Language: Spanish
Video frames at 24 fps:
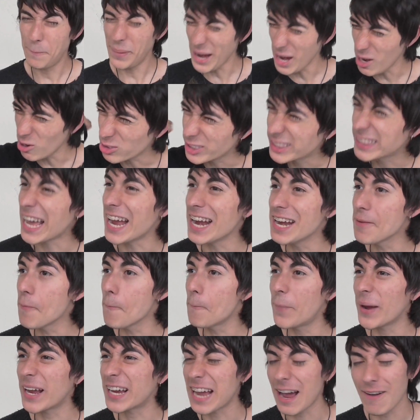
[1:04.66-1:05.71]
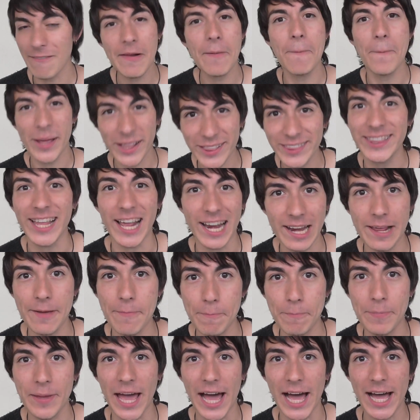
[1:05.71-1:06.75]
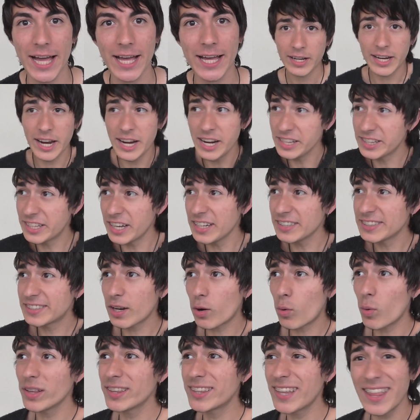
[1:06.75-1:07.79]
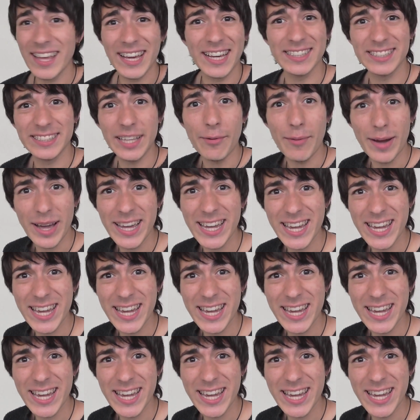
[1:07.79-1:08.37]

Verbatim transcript: pero tan impecablemente limpia, que ni te diste cuenta de que estaba